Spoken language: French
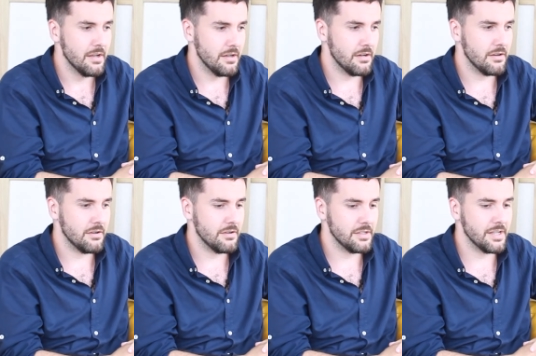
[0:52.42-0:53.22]

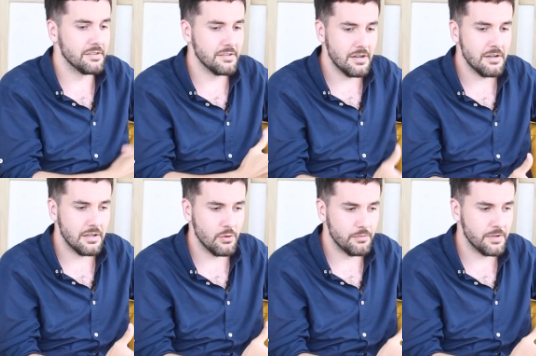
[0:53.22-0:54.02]
Il y a ça
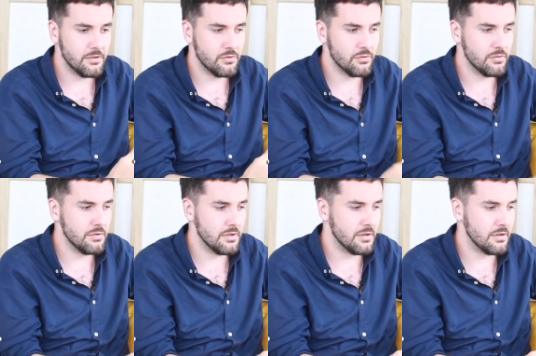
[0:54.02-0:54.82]
et le fait
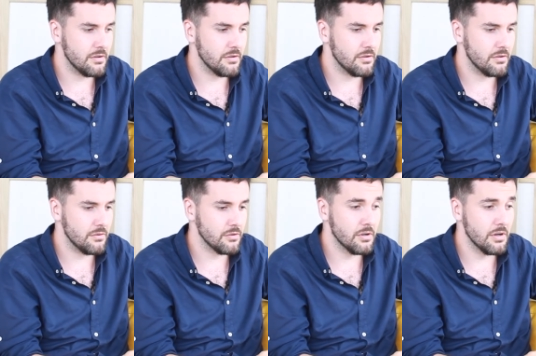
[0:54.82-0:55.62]
que
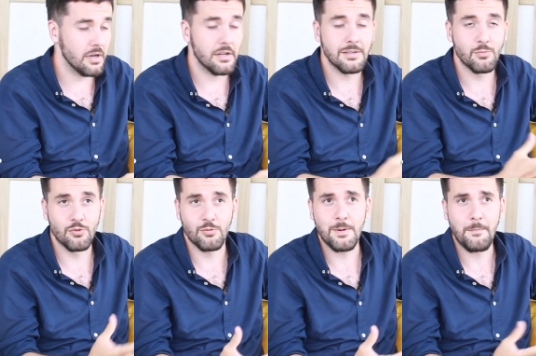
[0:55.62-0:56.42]
le corps a des
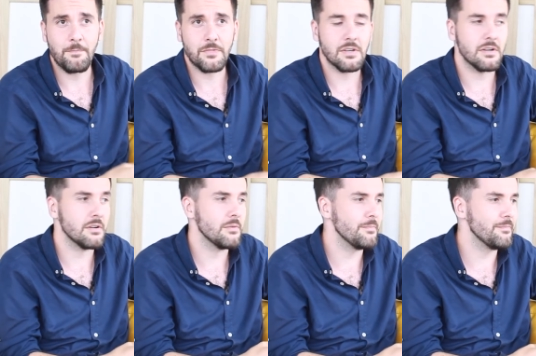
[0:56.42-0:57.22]
besoins
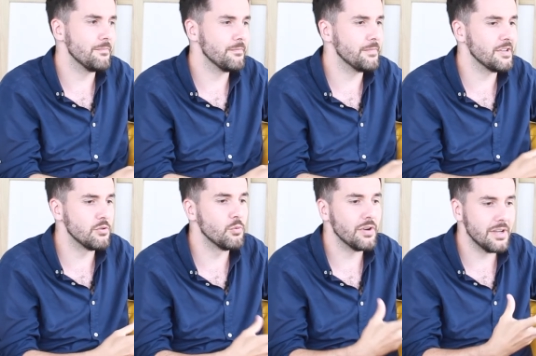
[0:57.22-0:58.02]
euh, pas
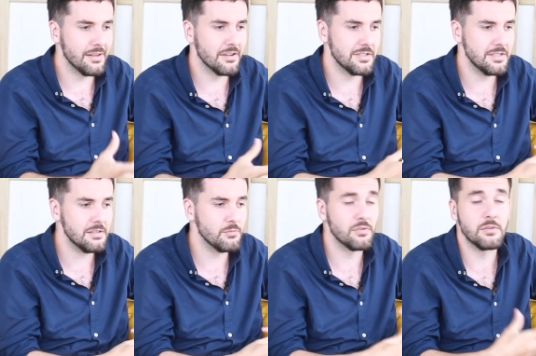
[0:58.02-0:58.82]
seulement
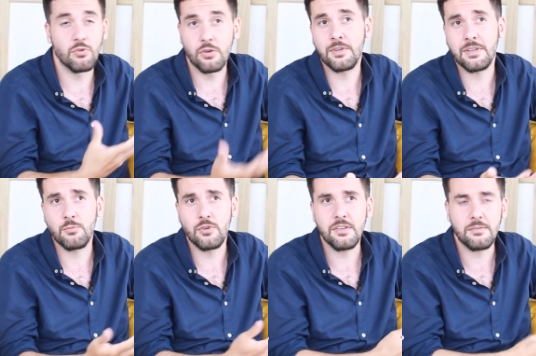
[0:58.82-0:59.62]
énergétique, mais aussi pour le
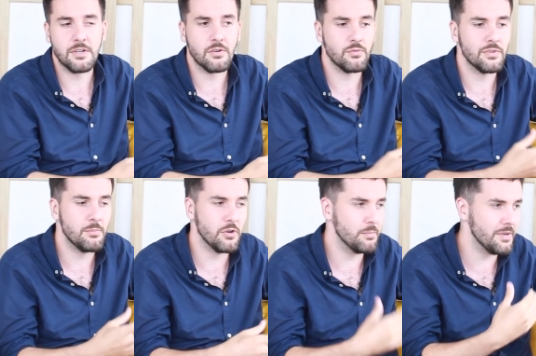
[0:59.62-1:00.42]
métabolisme. Et quand on
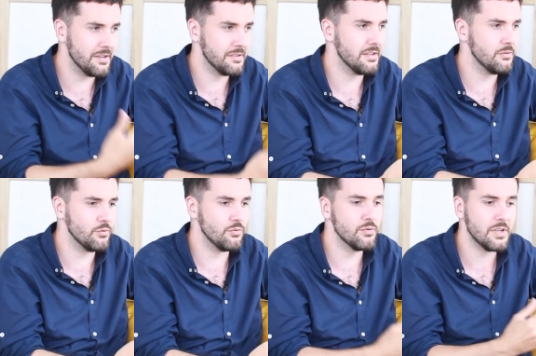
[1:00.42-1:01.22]
n'apporte pas assez
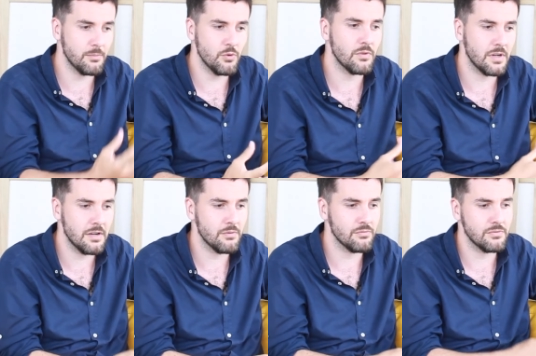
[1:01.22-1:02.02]
de nutriments, donc
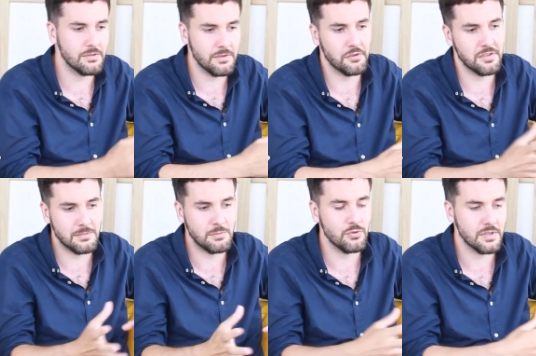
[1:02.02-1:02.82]
là, on différencie
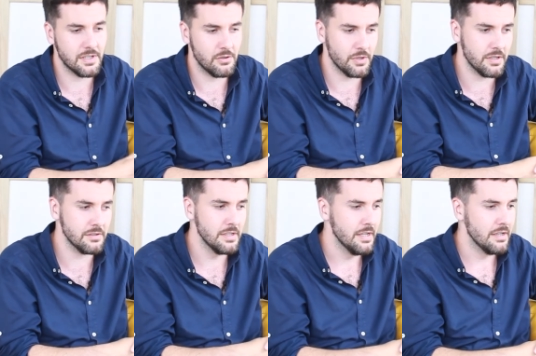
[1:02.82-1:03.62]
un petit peu des calories. Hein.